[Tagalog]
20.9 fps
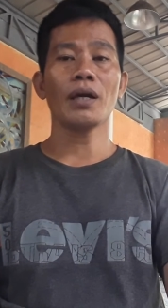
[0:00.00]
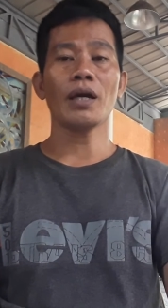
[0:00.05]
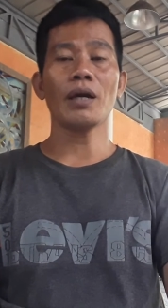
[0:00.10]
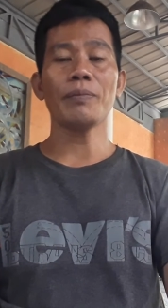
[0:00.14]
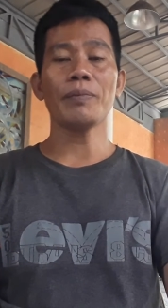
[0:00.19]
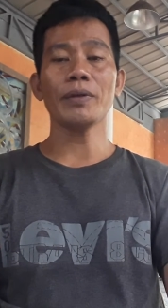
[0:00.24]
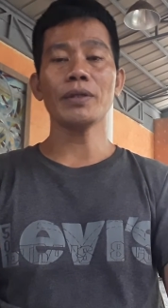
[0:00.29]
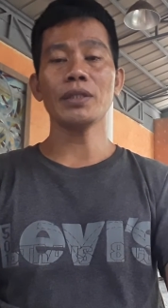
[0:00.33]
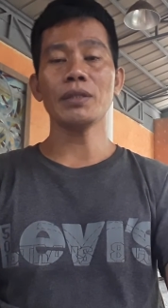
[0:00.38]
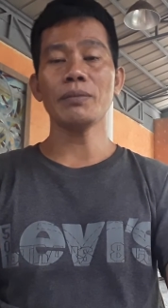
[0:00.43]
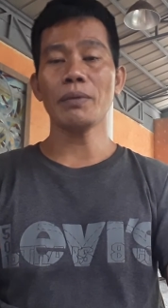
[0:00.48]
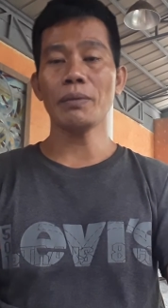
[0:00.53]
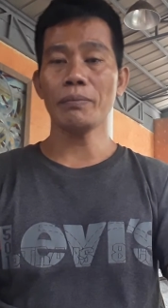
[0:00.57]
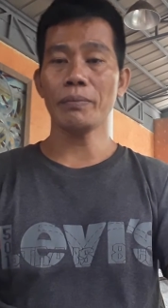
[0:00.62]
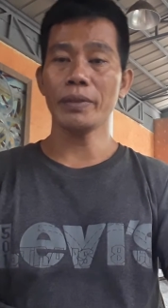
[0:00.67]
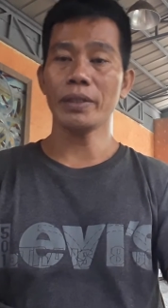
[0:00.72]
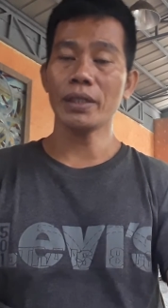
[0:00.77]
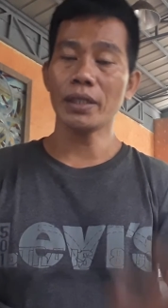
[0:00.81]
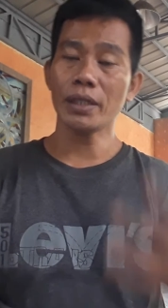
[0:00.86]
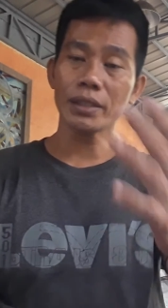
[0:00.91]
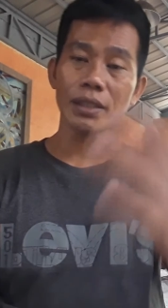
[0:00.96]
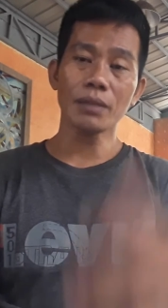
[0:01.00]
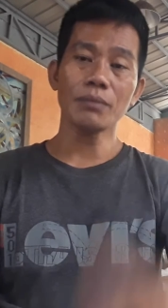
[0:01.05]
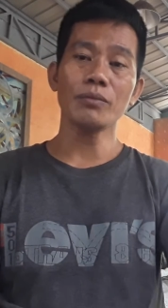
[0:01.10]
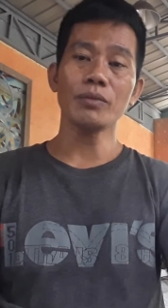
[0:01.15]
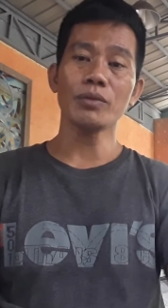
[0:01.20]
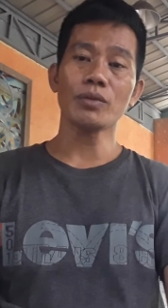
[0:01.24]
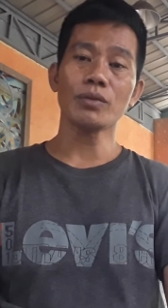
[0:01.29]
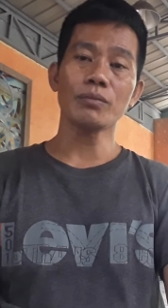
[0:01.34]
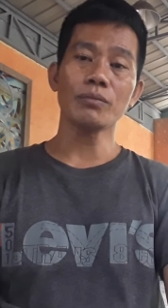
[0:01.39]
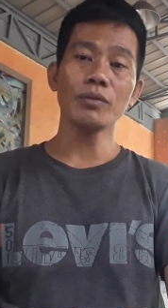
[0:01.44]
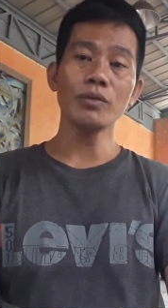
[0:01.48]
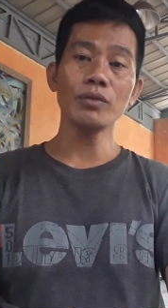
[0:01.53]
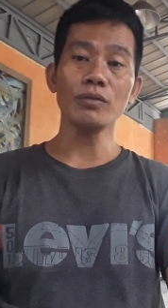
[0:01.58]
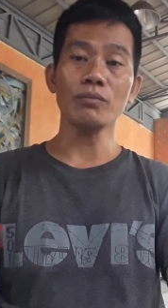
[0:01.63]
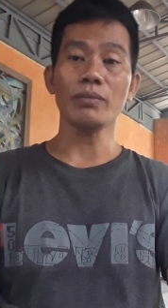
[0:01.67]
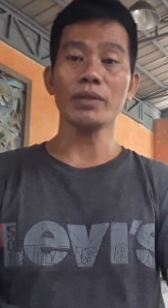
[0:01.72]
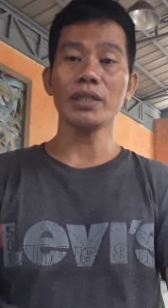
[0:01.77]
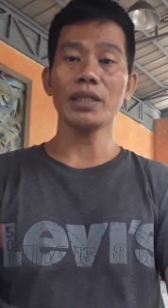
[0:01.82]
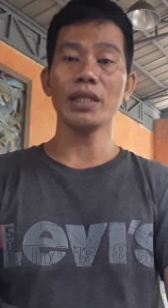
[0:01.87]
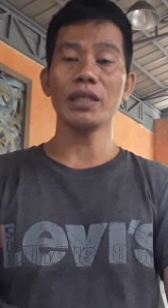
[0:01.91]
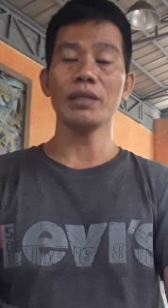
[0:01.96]
kapag naman binalatan mo yun
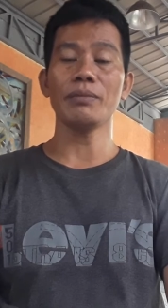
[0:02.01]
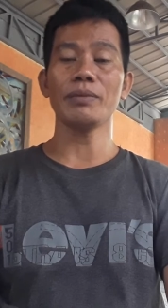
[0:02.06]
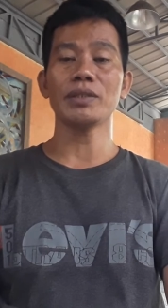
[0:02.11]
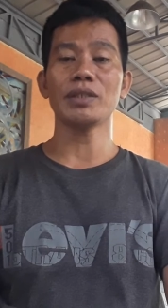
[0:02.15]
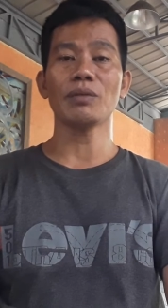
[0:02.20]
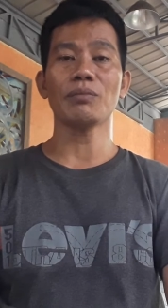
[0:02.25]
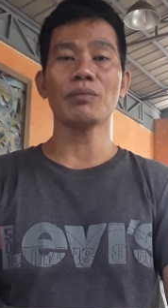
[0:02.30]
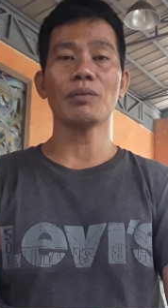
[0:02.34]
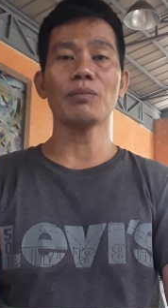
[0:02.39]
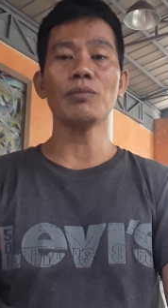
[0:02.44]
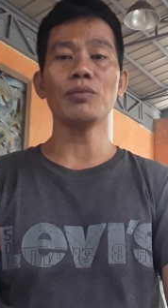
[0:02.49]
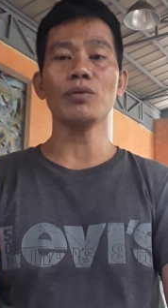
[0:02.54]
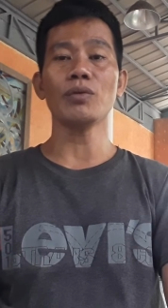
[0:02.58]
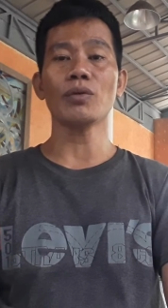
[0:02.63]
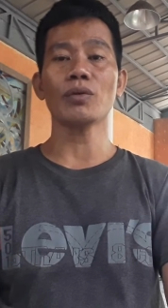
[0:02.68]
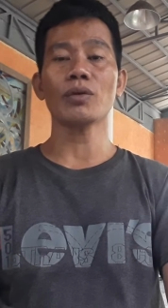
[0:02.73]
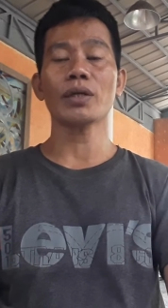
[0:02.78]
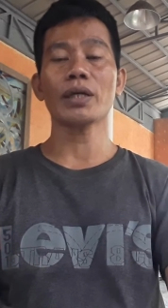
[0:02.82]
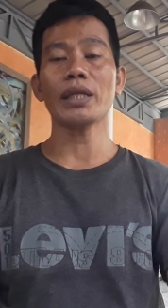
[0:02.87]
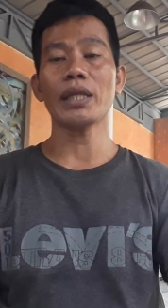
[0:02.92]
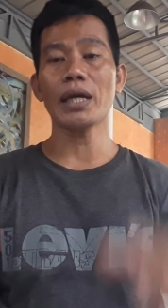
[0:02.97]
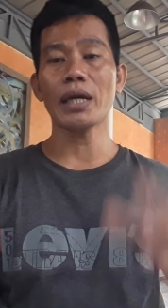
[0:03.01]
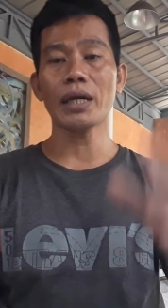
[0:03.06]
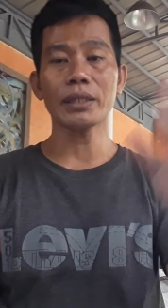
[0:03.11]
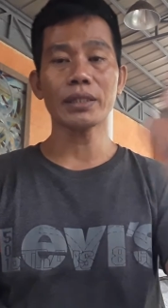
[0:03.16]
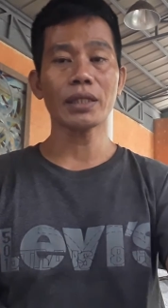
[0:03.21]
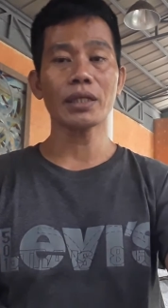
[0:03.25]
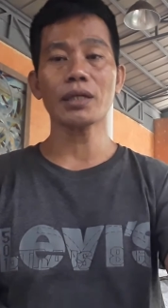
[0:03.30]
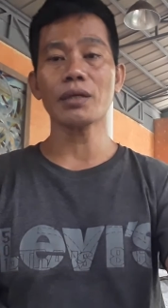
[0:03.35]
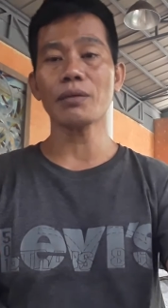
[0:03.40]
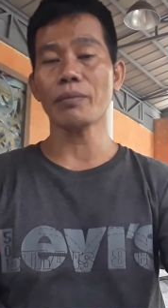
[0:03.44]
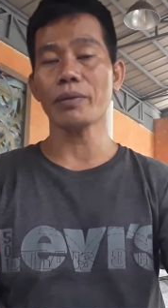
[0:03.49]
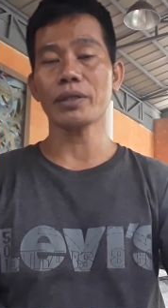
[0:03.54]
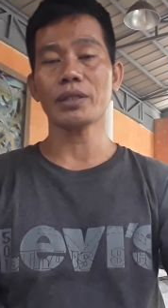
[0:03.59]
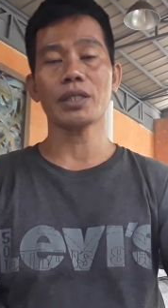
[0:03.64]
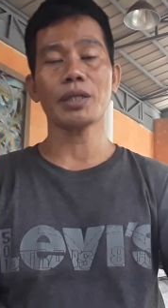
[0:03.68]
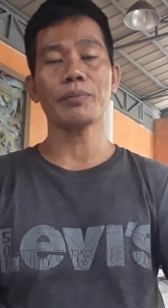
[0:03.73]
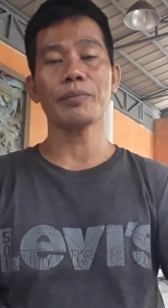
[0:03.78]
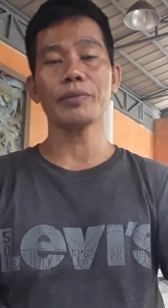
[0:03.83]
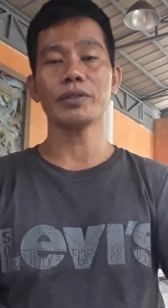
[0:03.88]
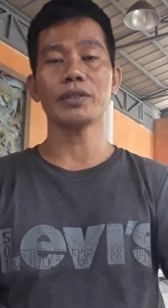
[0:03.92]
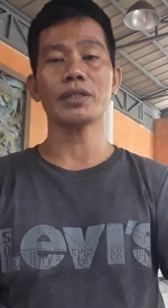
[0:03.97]
yun madali naman siya mabulok kailangan talaga may
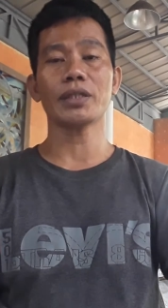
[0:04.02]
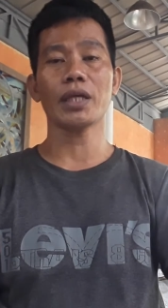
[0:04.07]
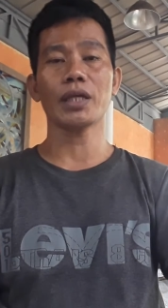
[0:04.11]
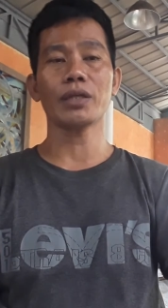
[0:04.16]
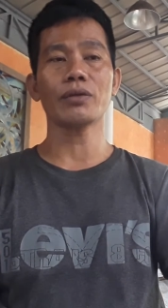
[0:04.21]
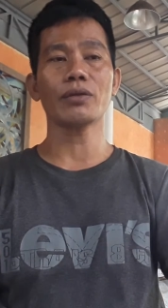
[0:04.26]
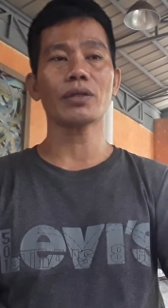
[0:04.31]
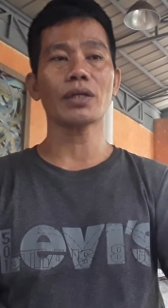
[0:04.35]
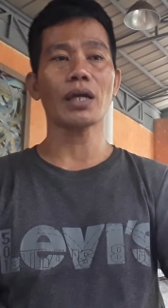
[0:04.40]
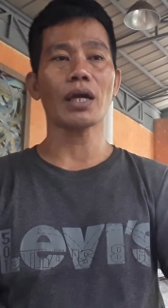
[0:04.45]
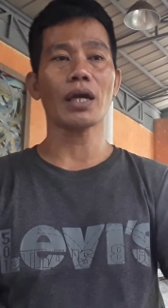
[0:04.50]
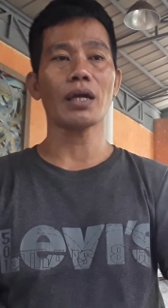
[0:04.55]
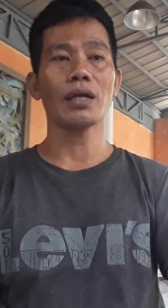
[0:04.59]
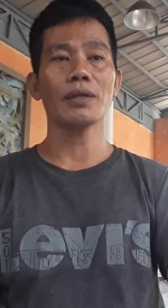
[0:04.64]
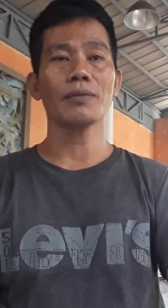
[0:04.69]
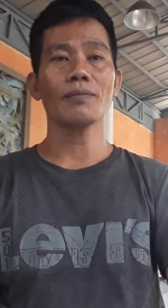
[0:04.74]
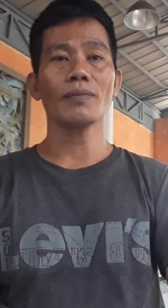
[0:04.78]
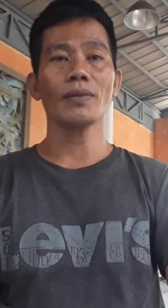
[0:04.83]
refrigerator ka